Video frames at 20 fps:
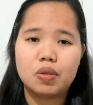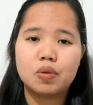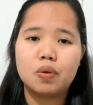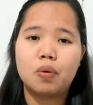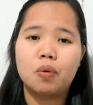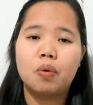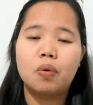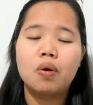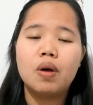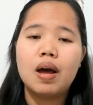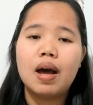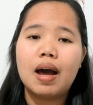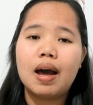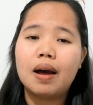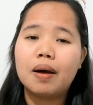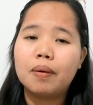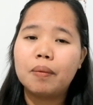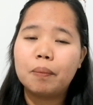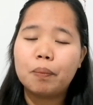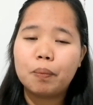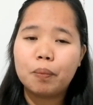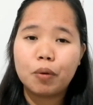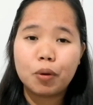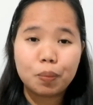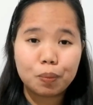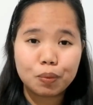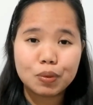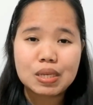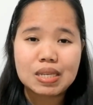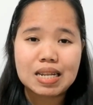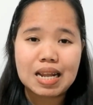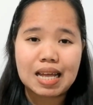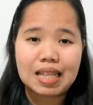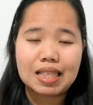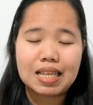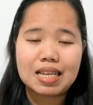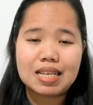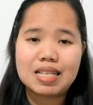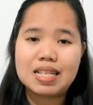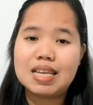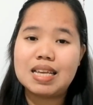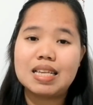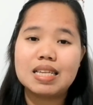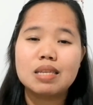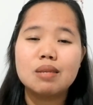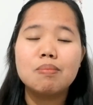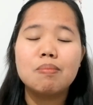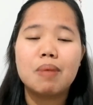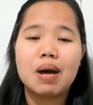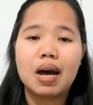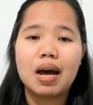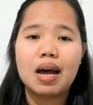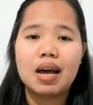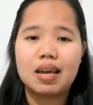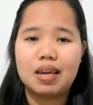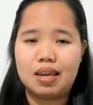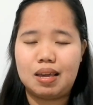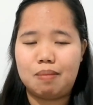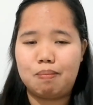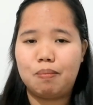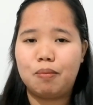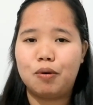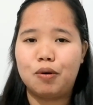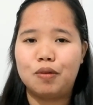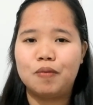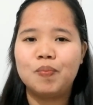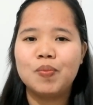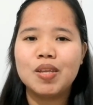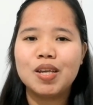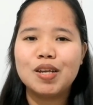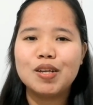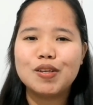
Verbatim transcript: So, ang purpose natin is makaipon.